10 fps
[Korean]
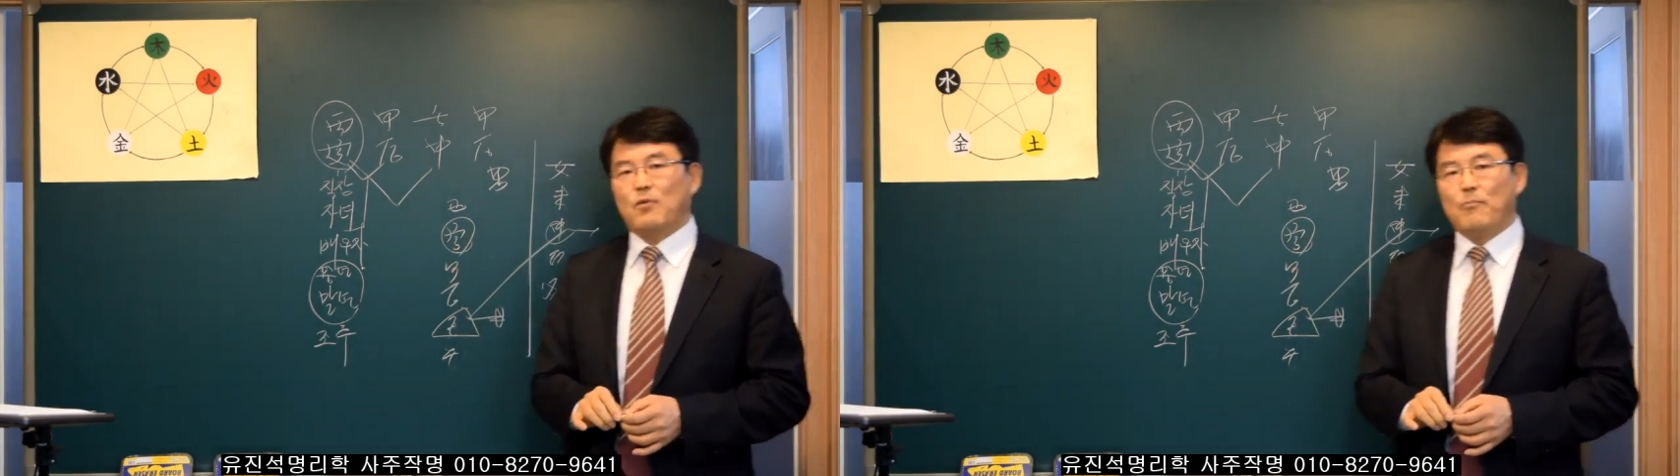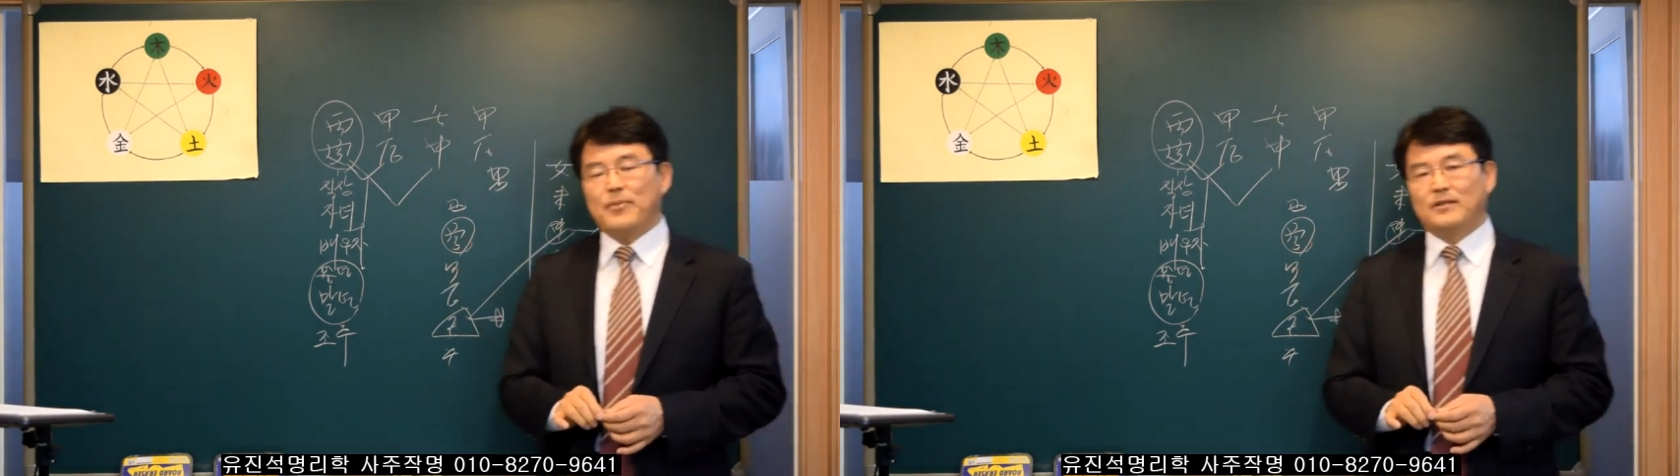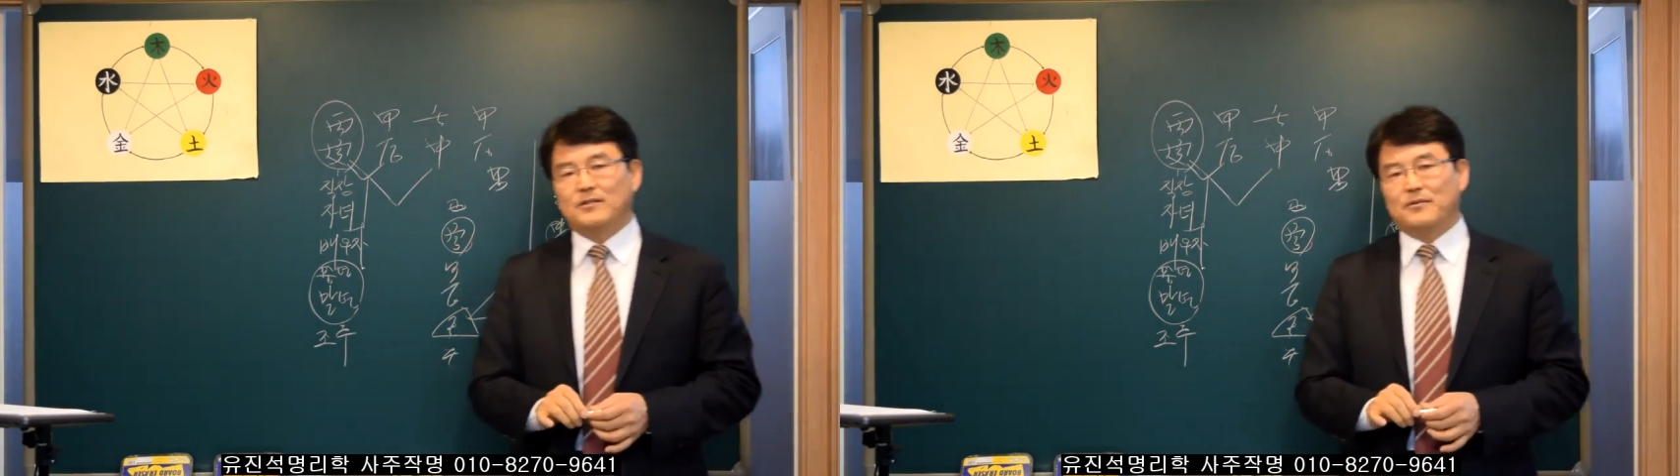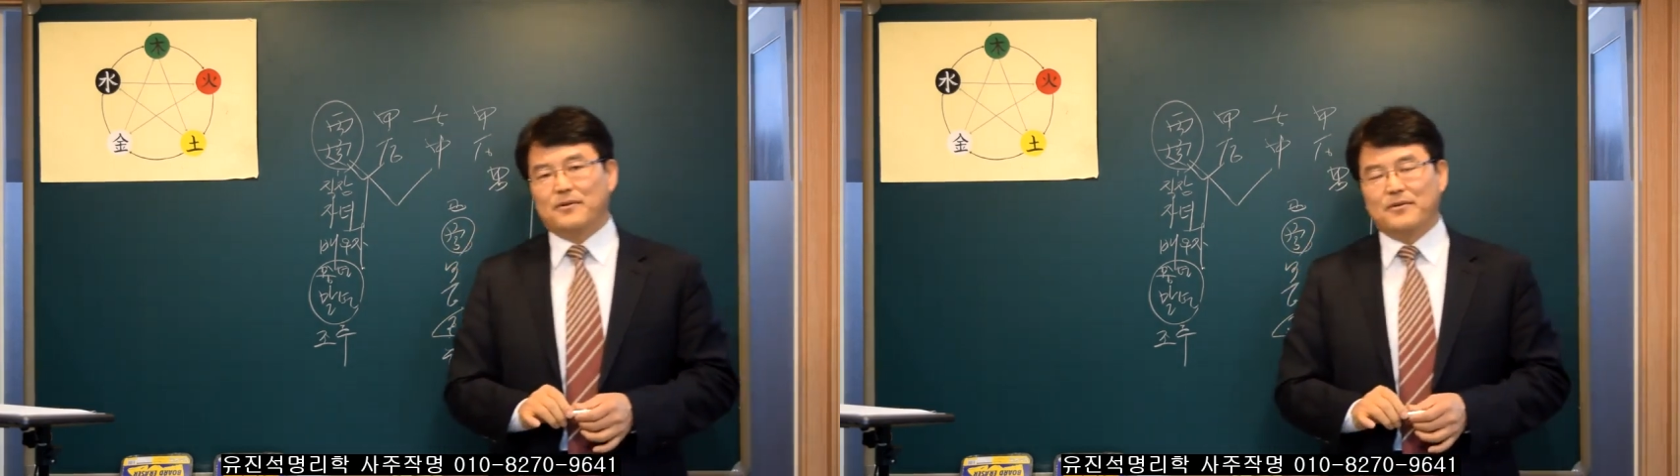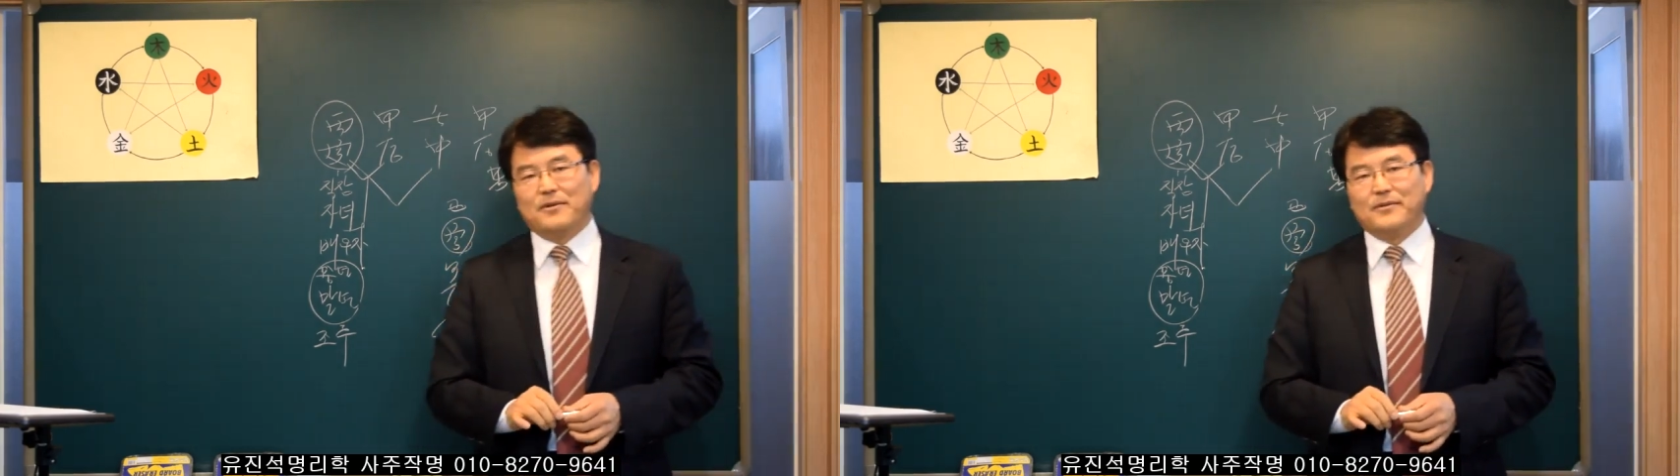
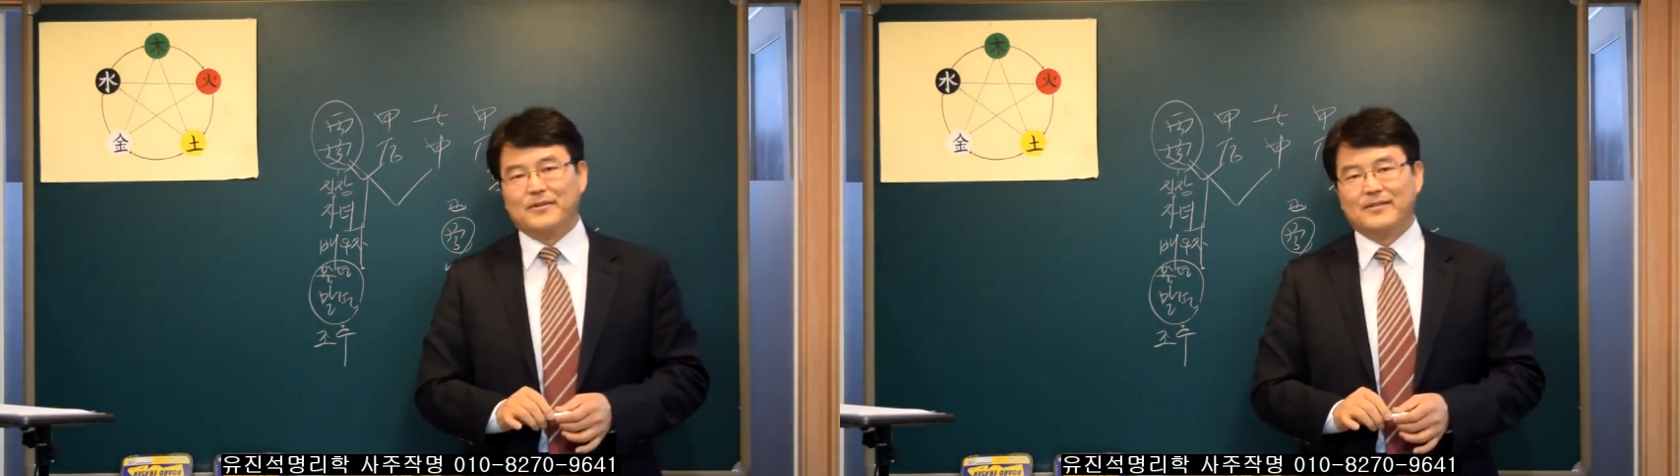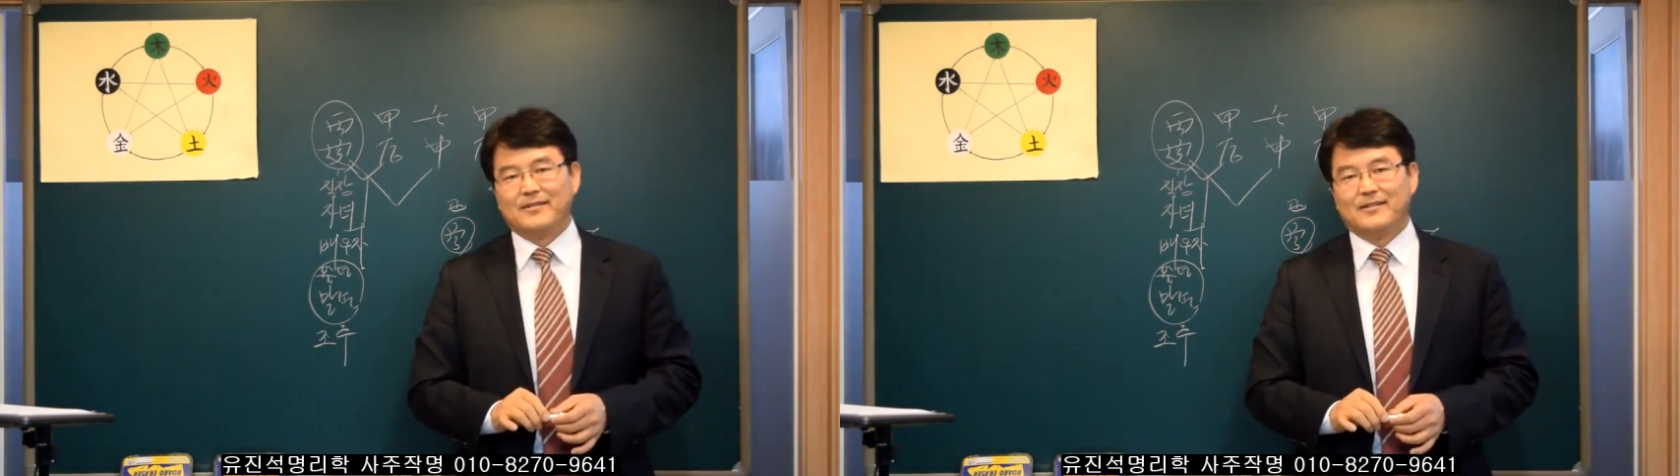보편적으로